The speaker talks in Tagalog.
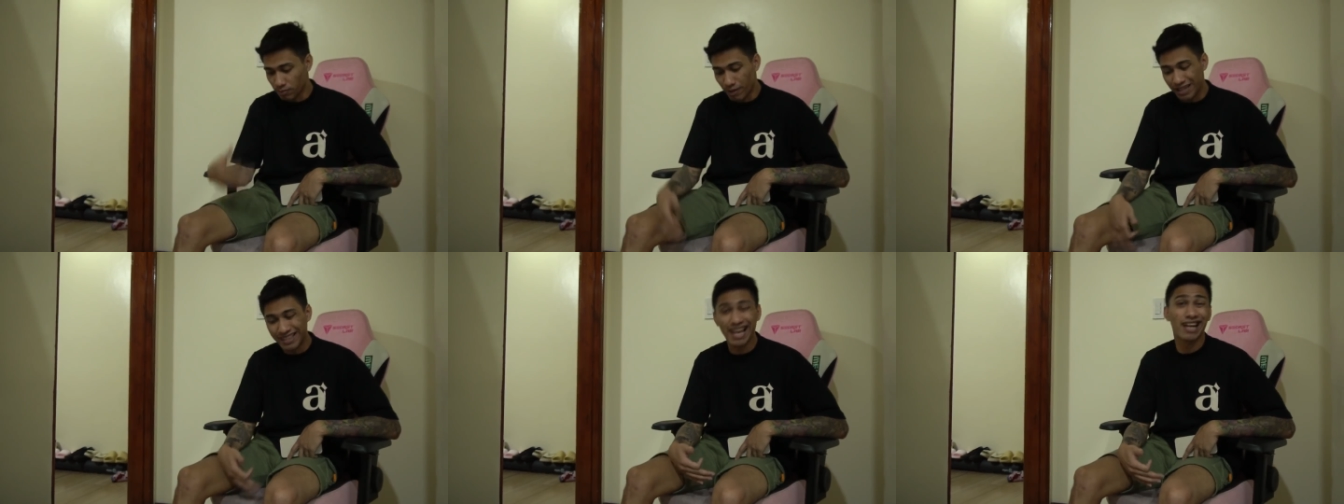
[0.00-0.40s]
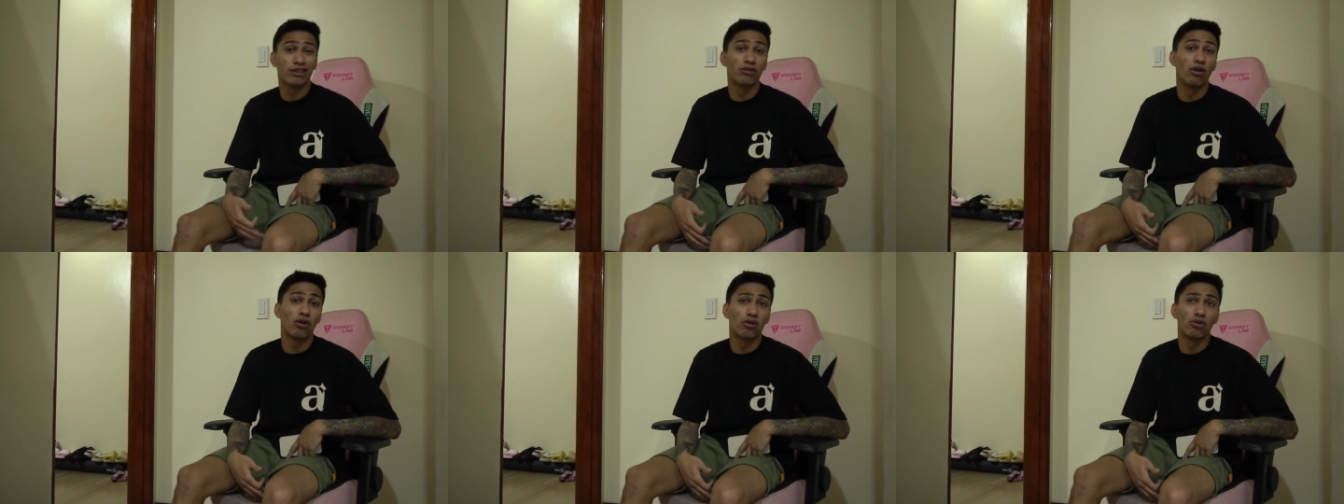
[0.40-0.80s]

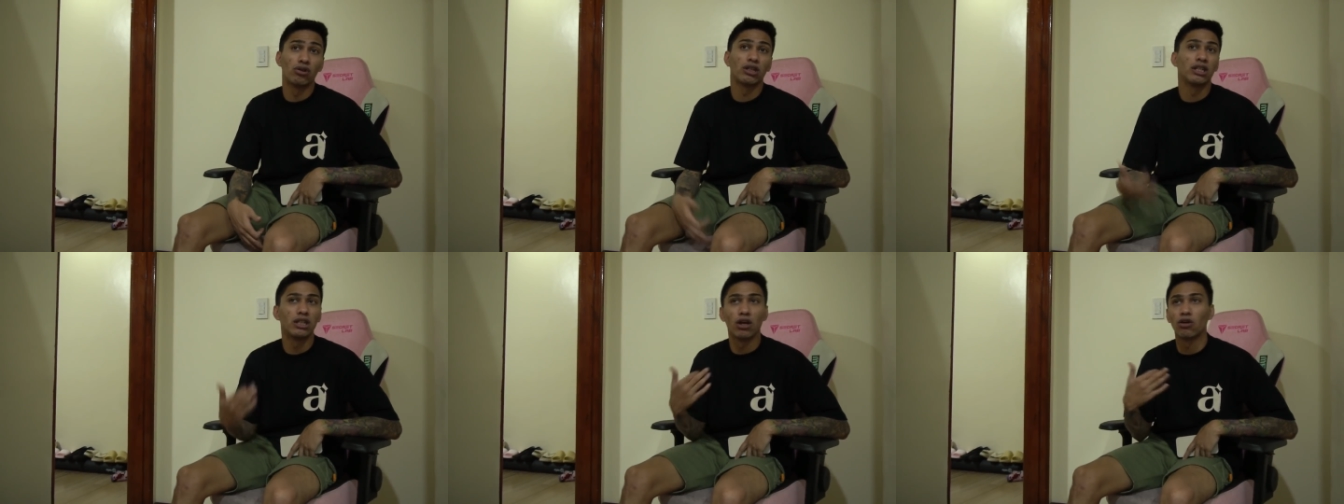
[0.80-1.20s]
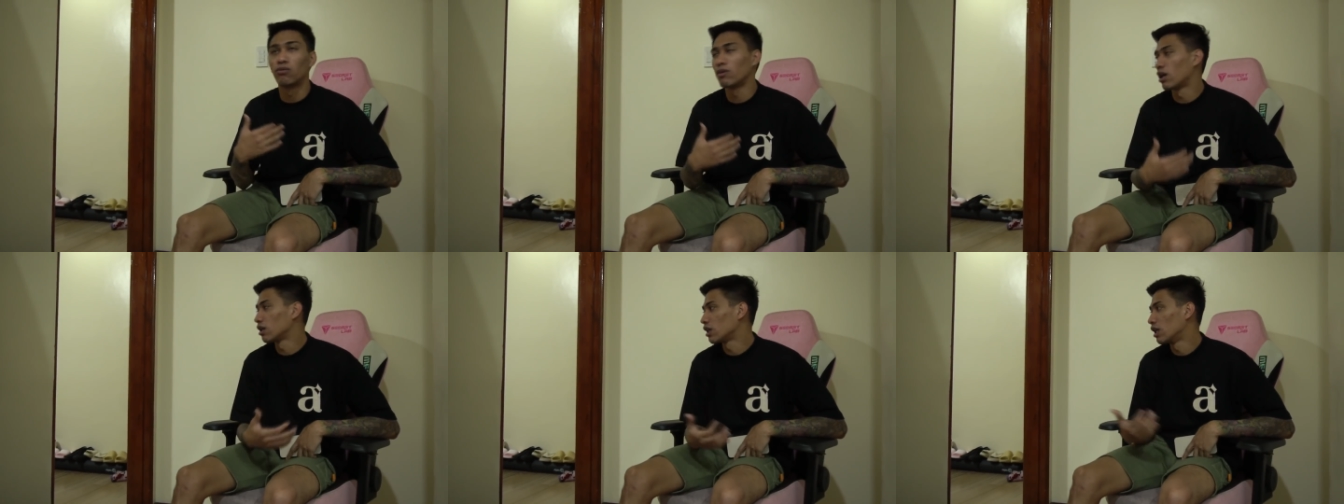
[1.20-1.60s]
Baldado ako, hindi ako
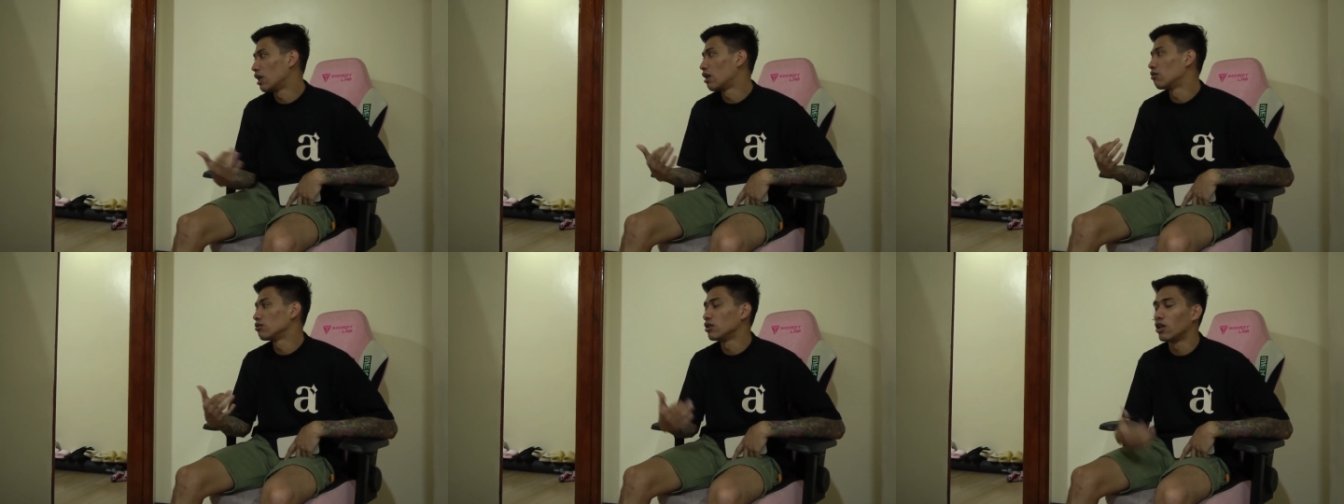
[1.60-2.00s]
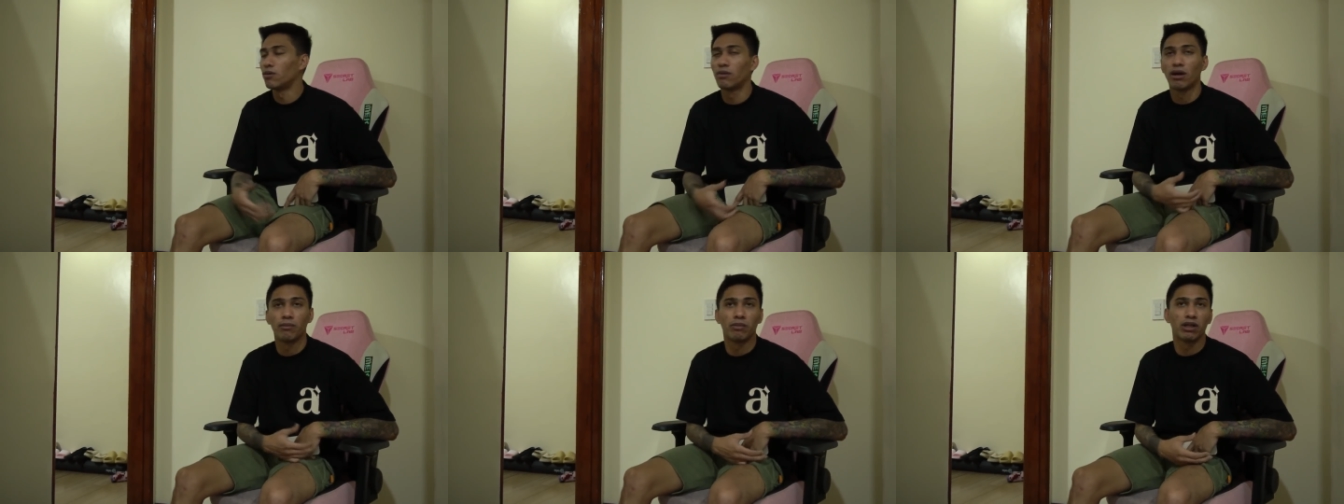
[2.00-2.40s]
makagalaw, hindi ako
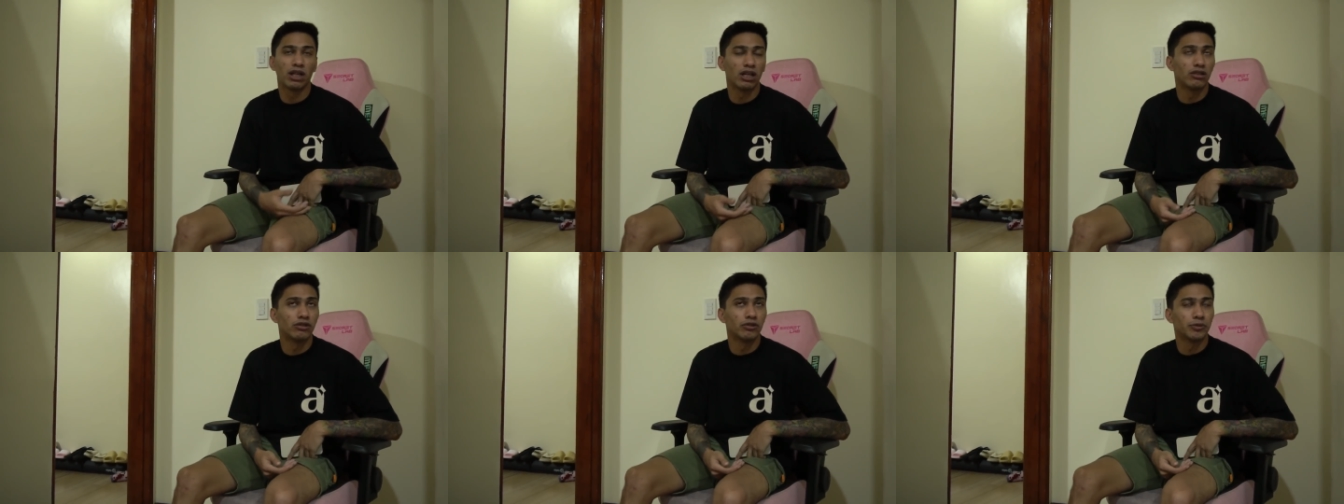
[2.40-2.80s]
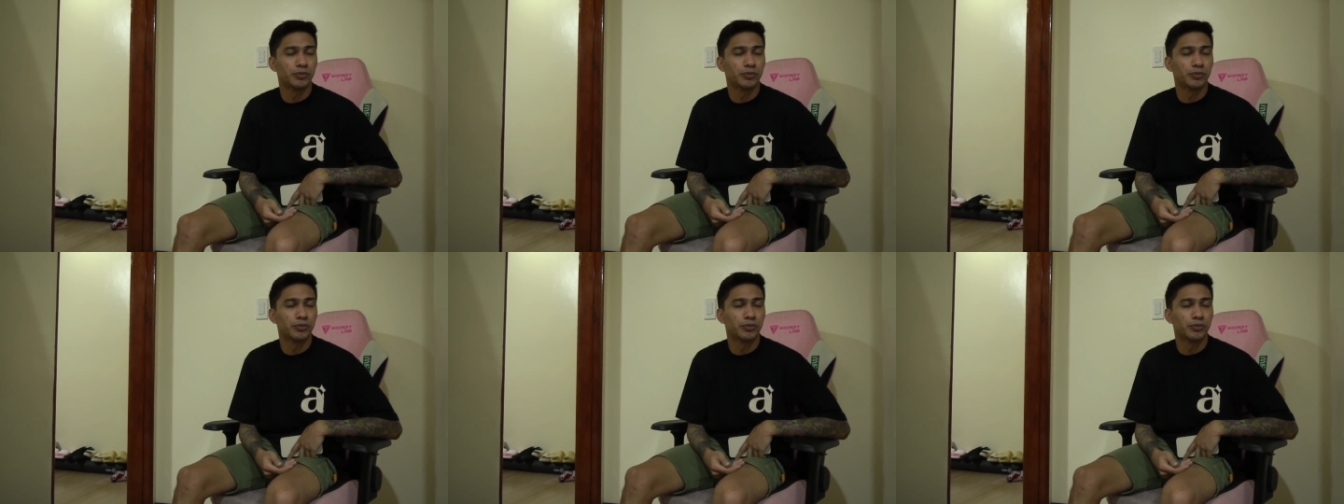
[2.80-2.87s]
makapag ano.